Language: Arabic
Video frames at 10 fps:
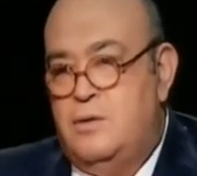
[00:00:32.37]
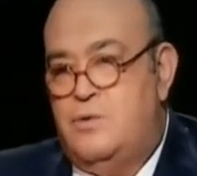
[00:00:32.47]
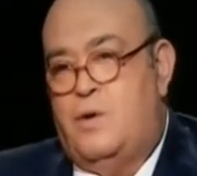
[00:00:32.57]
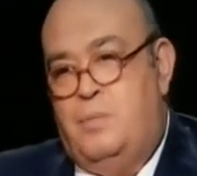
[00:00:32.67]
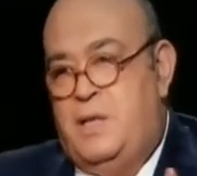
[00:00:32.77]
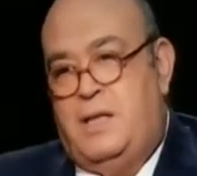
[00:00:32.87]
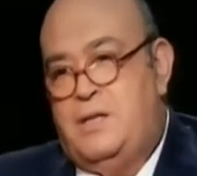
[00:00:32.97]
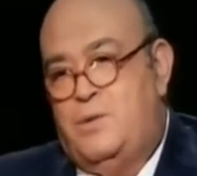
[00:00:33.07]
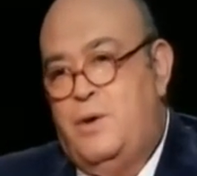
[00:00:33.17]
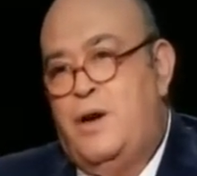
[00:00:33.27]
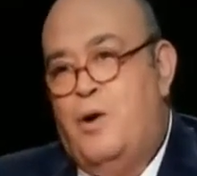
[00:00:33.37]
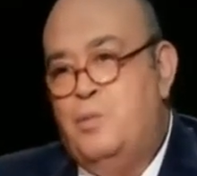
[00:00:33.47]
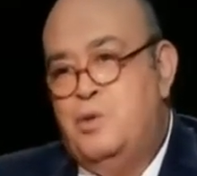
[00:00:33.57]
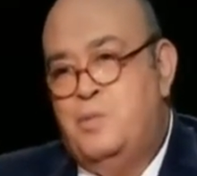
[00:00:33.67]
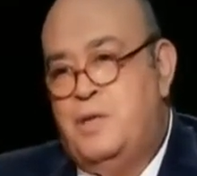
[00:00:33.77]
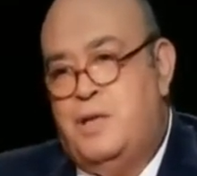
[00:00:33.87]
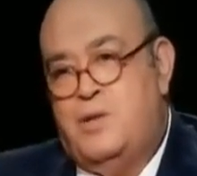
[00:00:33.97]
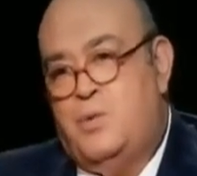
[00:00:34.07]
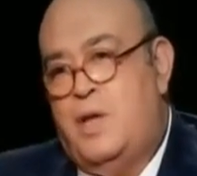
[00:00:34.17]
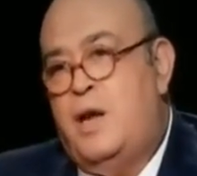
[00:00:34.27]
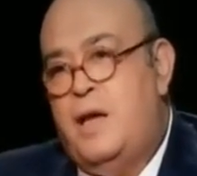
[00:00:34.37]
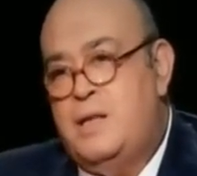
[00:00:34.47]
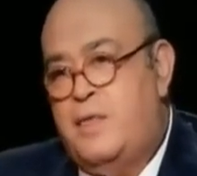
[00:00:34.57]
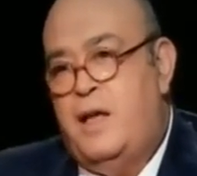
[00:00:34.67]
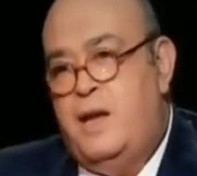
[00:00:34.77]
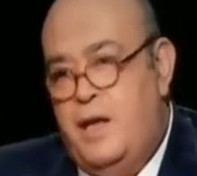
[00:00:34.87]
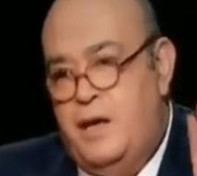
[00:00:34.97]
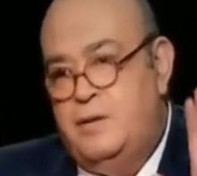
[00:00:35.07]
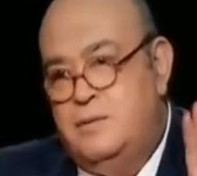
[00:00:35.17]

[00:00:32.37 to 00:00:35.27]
سواء بالتزوير او مش بالتزوير هي الثانيه